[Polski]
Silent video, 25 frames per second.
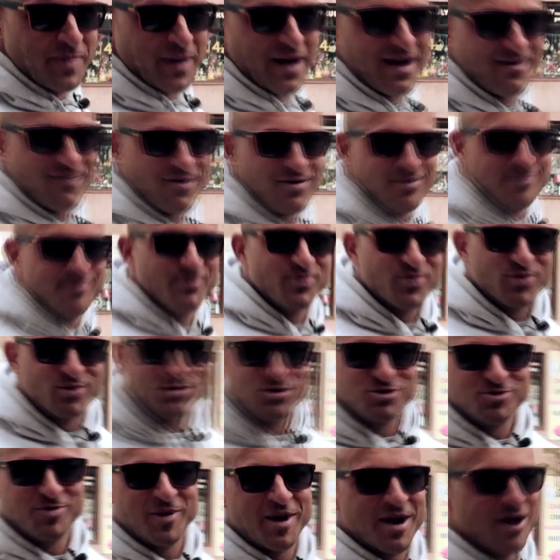i prawo,
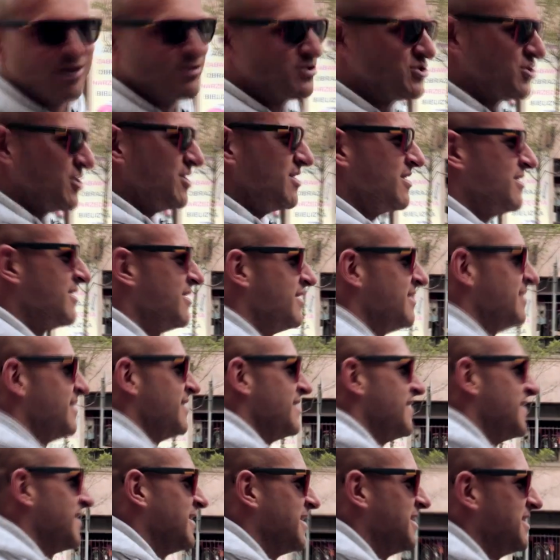uśmiechał się
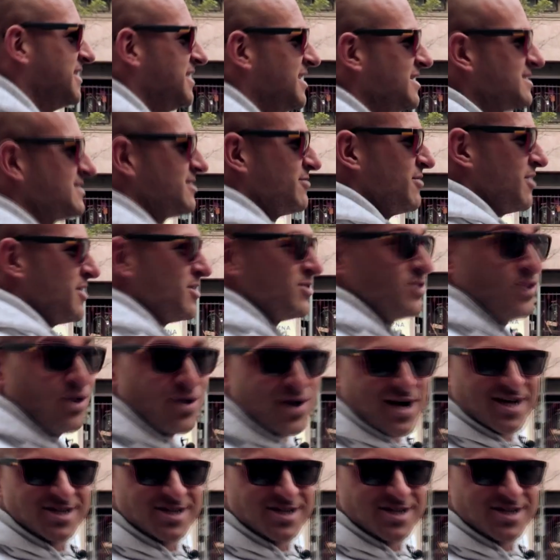e, na całego, do